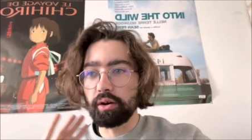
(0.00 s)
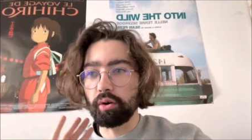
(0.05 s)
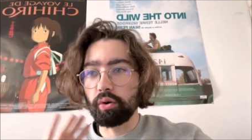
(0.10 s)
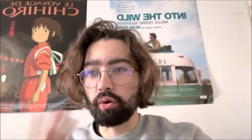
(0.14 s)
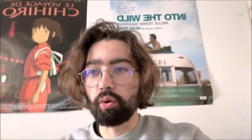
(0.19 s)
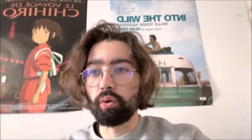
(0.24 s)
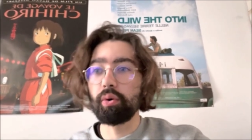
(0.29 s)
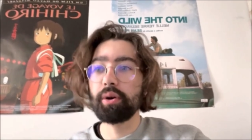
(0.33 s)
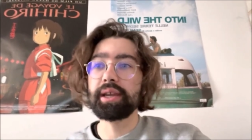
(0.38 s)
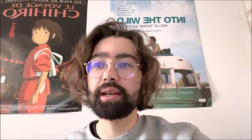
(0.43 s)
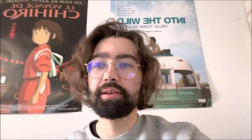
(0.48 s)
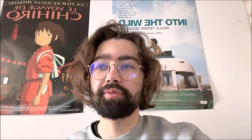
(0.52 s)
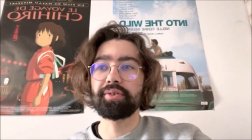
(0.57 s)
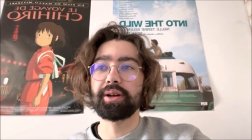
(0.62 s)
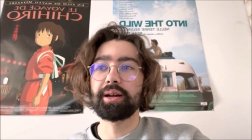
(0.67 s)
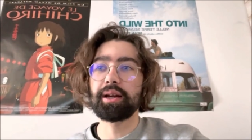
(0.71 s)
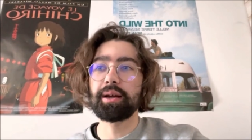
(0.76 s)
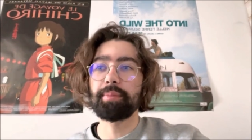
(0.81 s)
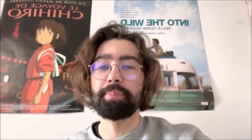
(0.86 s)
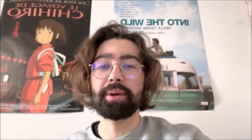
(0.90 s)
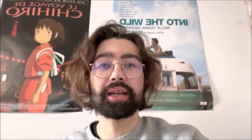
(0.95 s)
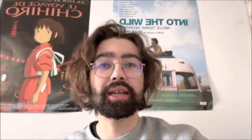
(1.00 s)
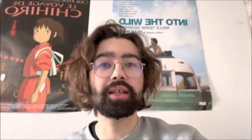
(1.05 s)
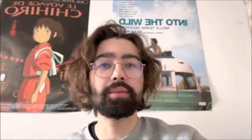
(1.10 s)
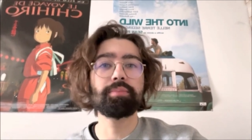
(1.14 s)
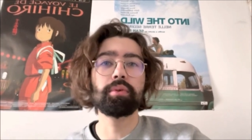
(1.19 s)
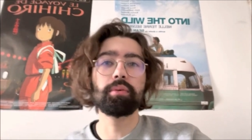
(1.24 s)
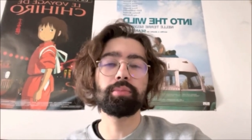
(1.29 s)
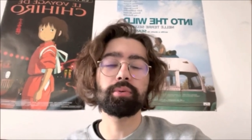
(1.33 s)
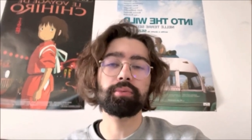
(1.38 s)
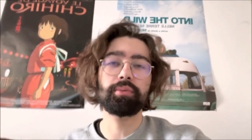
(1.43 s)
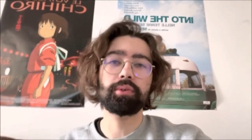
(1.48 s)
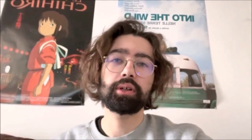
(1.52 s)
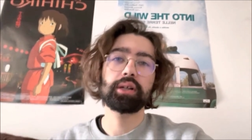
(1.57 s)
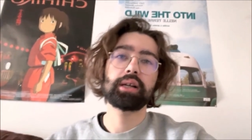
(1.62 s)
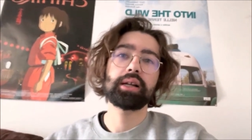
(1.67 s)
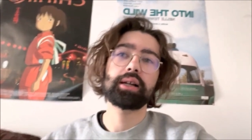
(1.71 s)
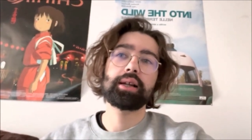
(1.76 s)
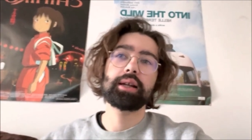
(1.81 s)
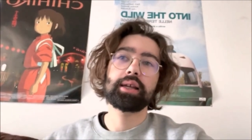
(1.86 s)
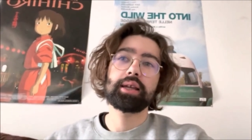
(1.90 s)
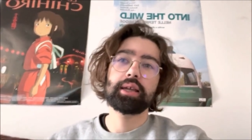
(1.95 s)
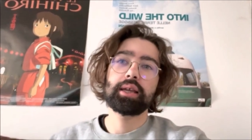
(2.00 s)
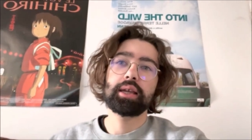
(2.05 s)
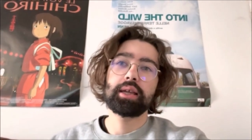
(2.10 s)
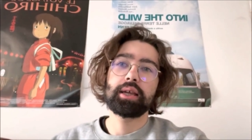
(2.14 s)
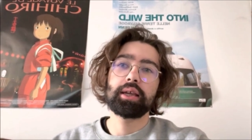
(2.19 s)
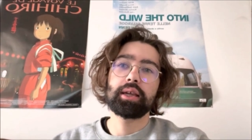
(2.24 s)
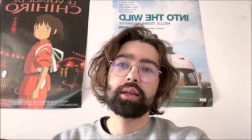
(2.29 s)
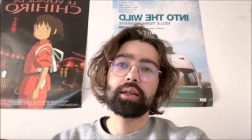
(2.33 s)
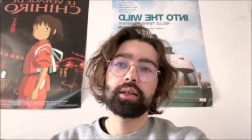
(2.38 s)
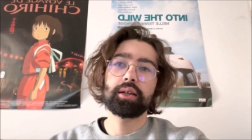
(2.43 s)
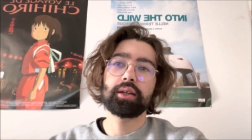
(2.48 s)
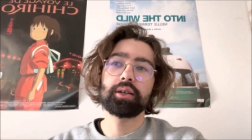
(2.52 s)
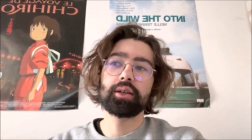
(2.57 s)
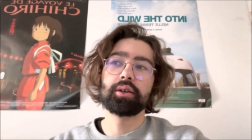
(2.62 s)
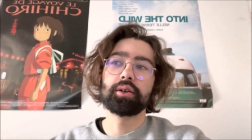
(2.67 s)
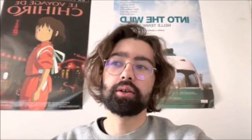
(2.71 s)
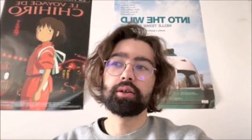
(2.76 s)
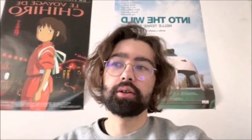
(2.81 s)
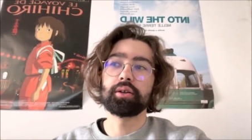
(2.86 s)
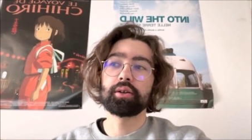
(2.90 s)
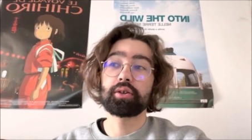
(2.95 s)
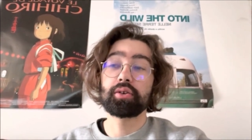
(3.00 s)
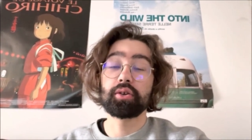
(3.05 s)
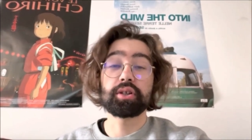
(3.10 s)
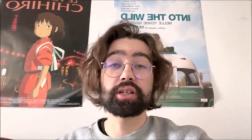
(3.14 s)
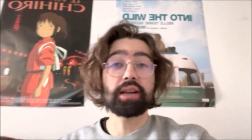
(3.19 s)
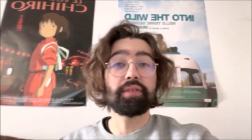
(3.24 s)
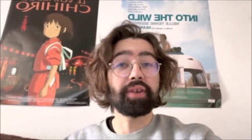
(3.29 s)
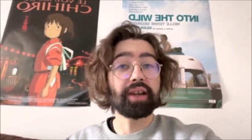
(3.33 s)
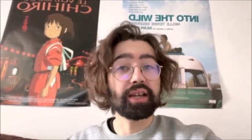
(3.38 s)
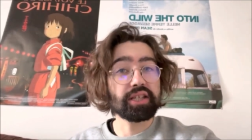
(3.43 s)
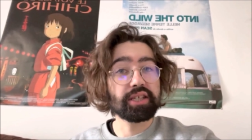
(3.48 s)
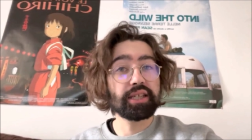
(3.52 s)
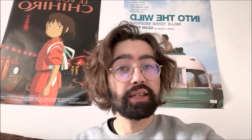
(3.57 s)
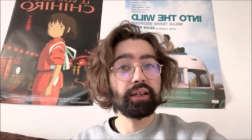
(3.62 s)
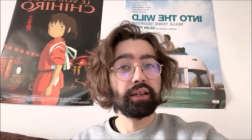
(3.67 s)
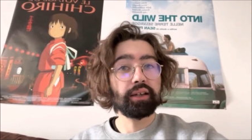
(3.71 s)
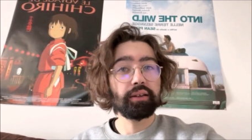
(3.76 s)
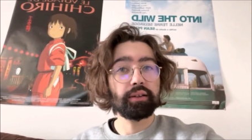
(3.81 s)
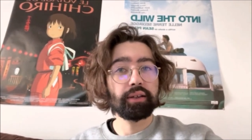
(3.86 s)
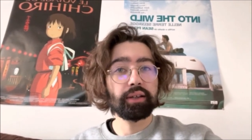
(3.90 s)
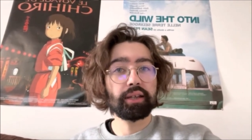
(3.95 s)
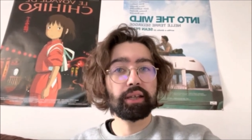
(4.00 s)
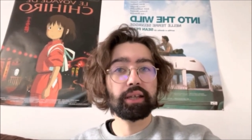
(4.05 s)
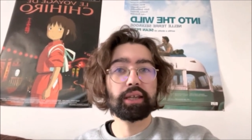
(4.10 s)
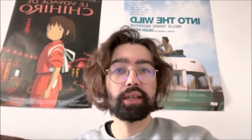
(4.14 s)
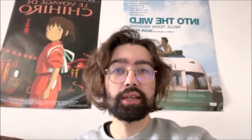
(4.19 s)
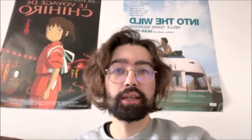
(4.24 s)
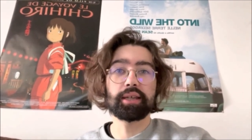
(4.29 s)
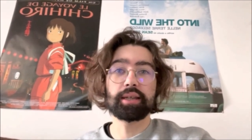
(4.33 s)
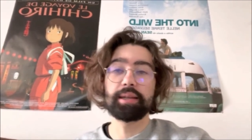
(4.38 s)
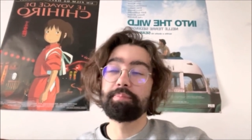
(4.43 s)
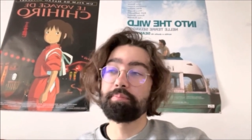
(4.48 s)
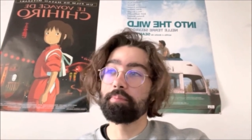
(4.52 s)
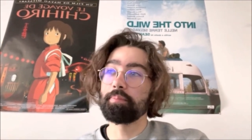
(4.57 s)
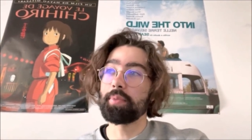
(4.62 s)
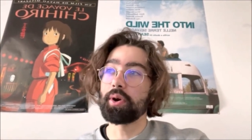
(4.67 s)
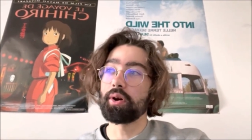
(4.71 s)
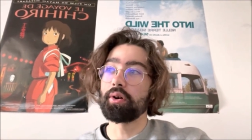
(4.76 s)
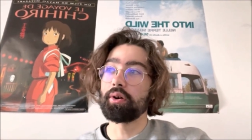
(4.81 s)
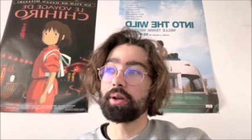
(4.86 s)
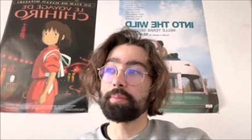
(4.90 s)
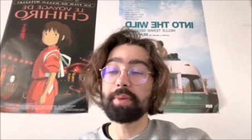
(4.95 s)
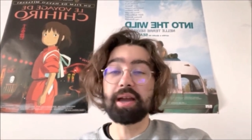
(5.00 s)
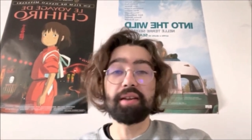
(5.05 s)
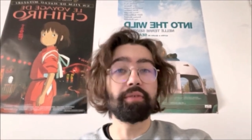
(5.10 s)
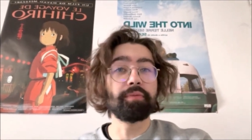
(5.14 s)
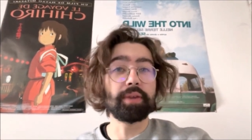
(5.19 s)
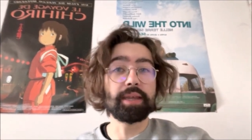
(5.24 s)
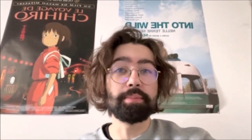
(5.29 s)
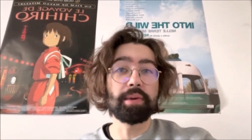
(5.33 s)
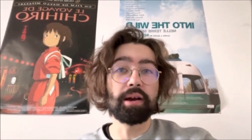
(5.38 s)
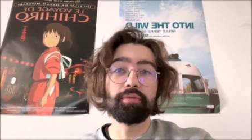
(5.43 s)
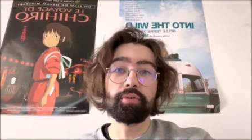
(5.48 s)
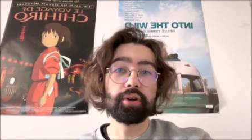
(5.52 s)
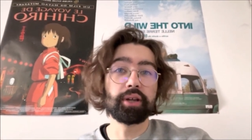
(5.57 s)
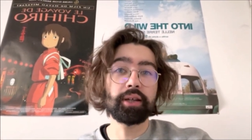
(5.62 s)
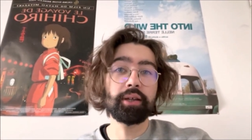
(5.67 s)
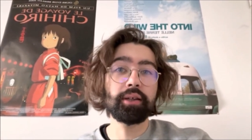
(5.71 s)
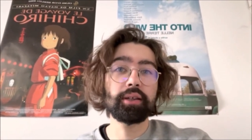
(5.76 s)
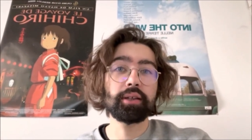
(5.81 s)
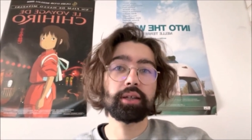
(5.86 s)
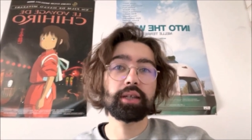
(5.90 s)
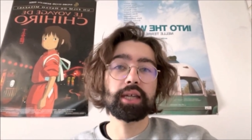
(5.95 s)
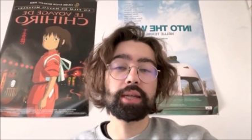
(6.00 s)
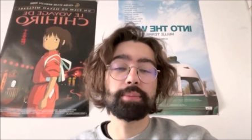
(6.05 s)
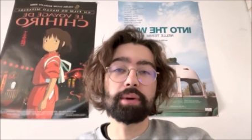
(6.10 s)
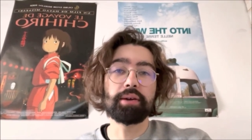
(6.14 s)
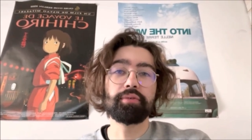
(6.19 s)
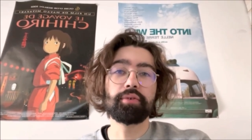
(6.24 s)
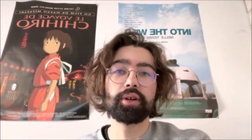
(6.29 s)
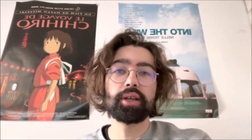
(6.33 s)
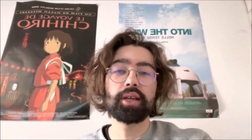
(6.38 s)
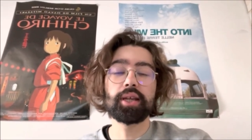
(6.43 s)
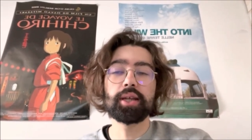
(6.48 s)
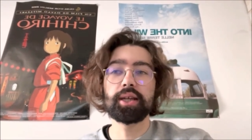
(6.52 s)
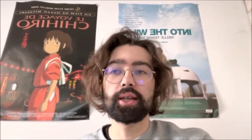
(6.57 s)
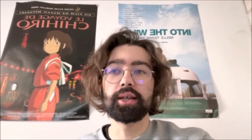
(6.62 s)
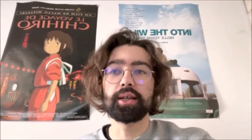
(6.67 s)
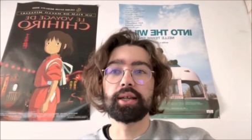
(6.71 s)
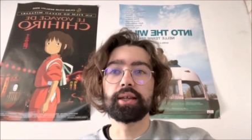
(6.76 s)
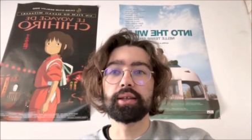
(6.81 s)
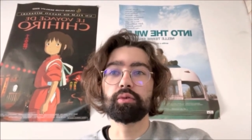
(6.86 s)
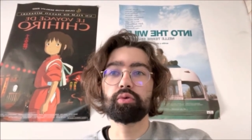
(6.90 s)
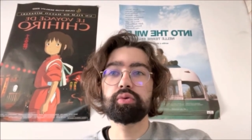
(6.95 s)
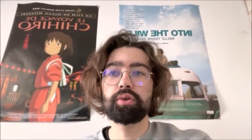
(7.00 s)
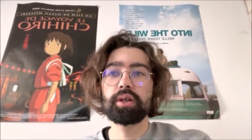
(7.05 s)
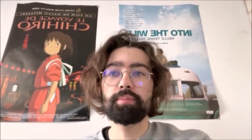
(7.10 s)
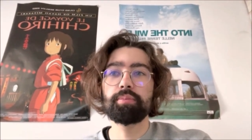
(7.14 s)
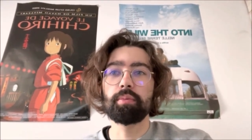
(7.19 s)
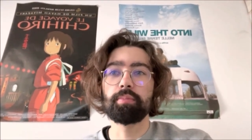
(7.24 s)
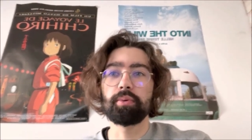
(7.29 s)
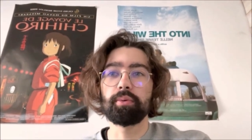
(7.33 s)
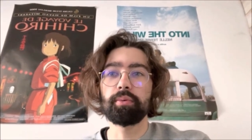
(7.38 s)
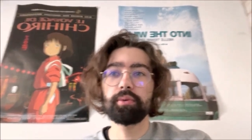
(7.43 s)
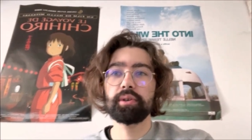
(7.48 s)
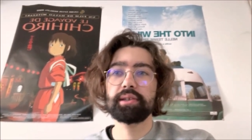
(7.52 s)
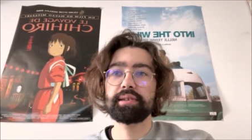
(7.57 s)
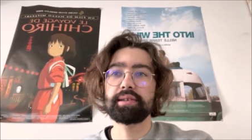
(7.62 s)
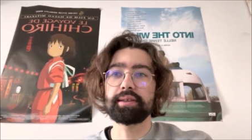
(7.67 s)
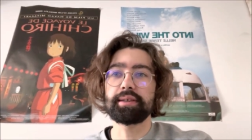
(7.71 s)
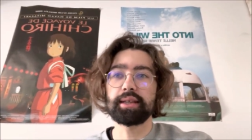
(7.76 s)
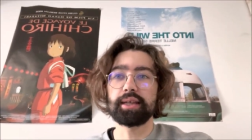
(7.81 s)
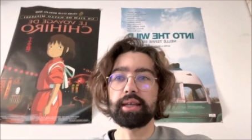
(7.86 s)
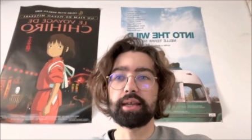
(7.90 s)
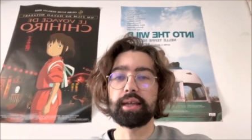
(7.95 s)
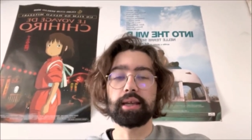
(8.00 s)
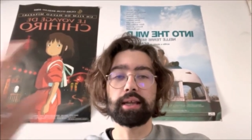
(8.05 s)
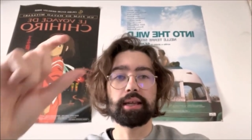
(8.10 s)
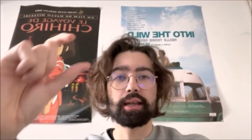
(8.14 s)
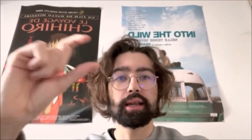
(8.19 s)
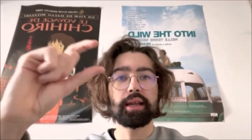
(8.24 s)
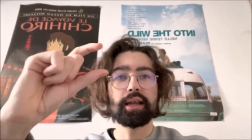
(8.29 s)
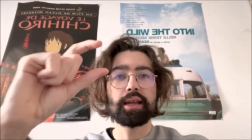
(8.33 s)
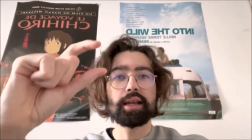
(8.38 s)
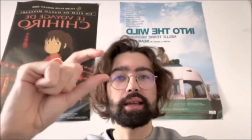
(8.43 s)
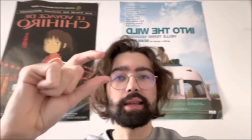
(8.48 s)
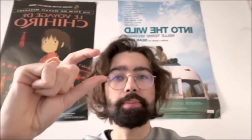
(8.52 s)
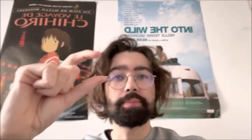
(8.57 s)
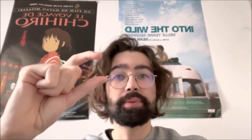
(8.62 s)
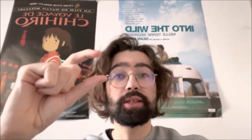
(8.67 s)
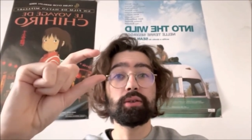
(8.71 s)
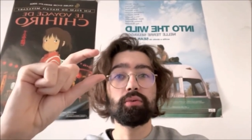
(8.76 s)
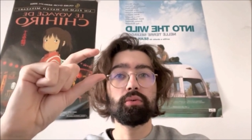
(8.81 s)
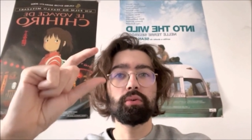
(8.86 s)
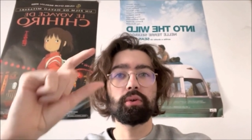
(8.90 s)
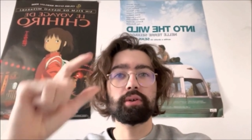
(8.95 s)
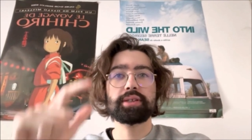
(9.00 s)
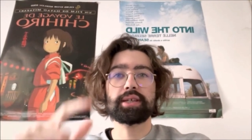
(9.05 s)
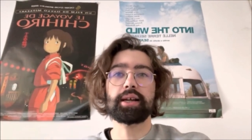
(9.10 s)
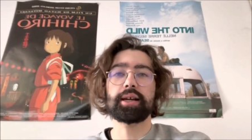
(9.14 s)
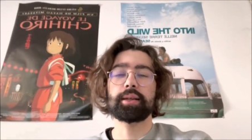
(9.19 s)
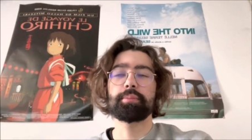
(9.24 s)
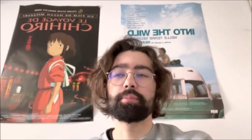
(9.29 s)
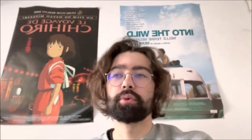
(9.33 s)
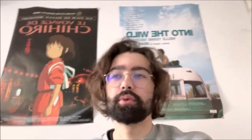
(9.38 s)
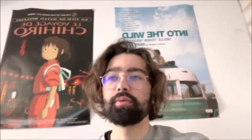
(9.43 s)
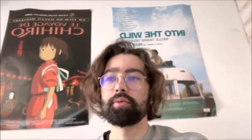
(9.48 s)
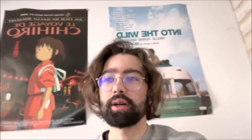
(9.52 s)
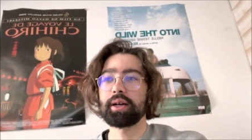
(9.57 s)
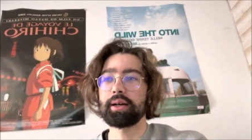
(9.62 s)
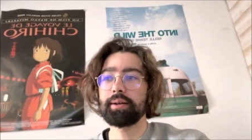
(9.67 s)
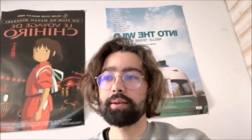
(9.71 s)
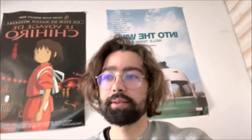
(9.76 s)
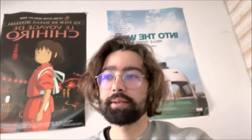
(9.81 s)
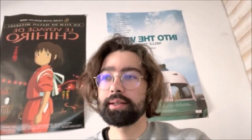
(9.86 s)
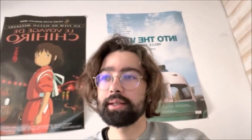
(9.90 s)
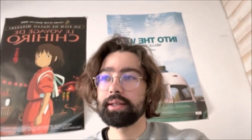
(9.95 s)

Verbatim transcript: En gros il y avait un paquet de bonbons que j'avais acheté et il m'a volé. Il m'a volé tous les bonbons. C'était les, petits nounours Haribo, voilà.